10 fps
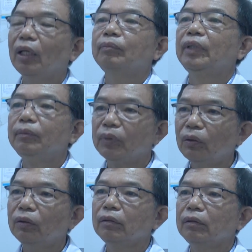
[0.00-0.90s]
hợp thêm
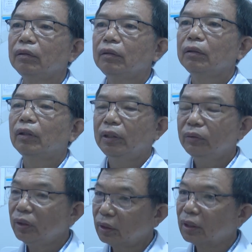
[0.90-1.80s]
thuốc, còn
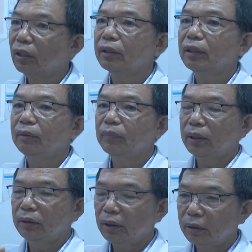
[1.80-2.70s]
nếu được rồi thì
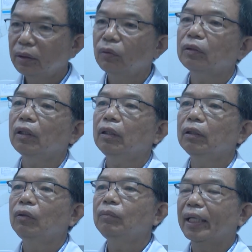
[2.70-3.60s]
mình giữ thuốc đó
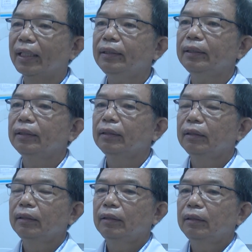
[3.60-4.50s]
uống mãi.
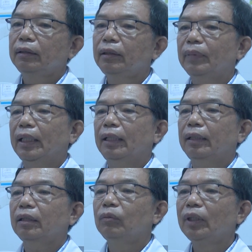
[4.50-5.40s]
Nhưng
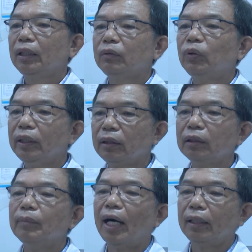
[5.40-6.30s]
mà cũng nên khuyên
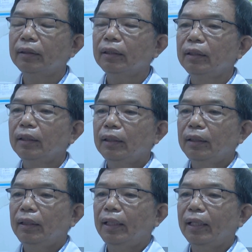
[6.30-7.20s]
người bệnh
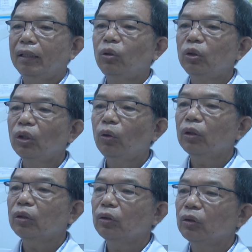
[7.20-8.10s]
là uống
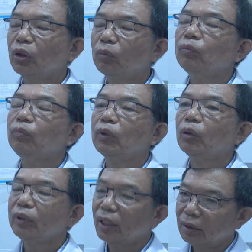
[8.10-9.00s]
thuốc
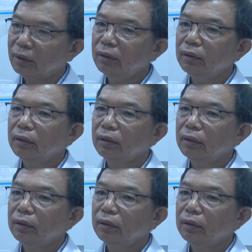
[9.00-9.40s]
đúng cử,